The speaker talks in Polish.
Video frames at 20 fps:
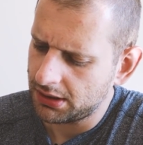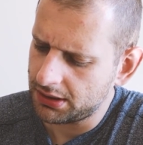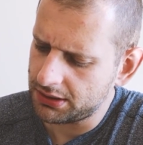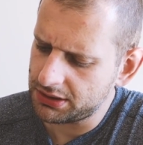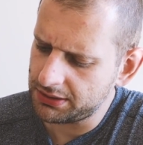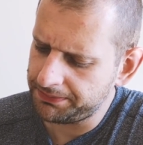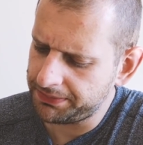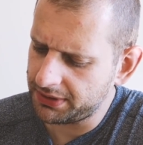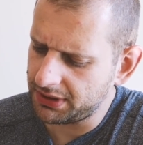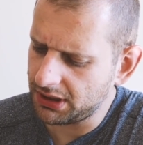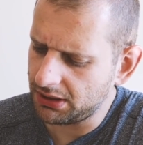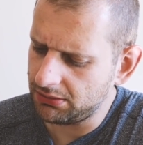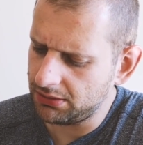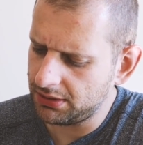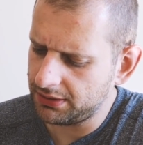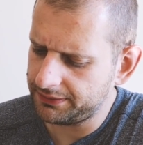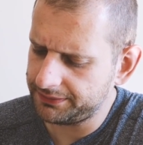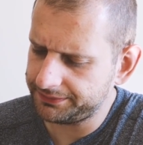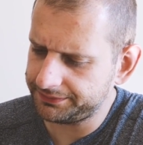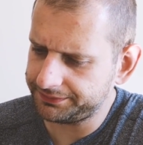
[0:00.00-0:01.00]
Nasze
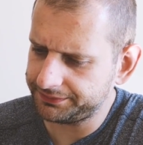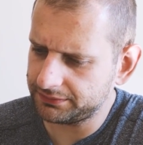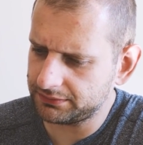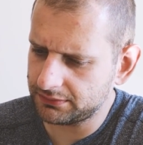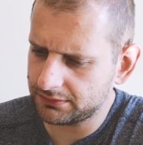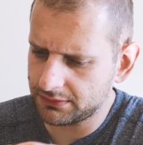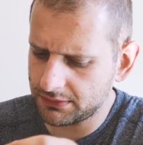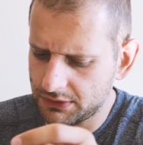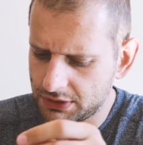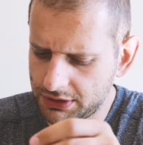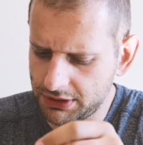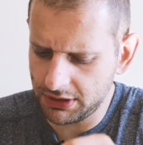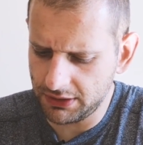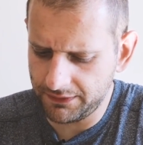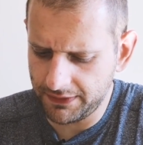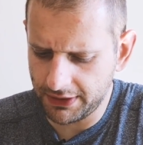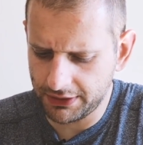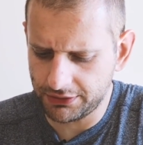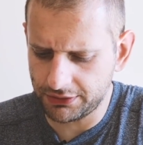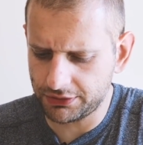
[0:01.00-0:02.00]
pedały
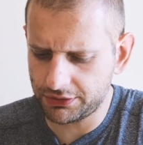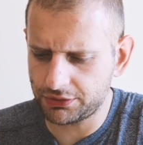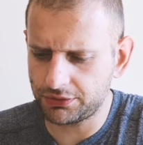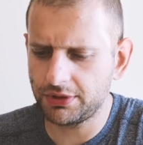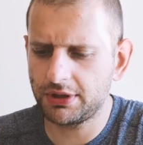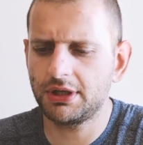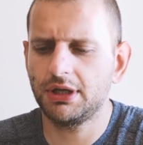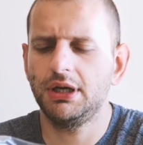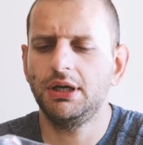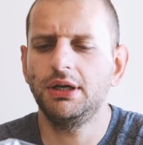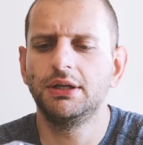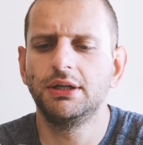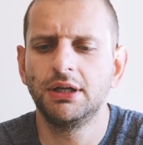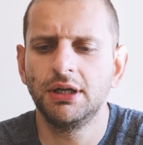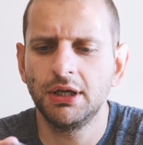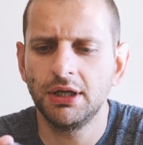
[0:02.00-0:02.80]
czyli wektor trójka.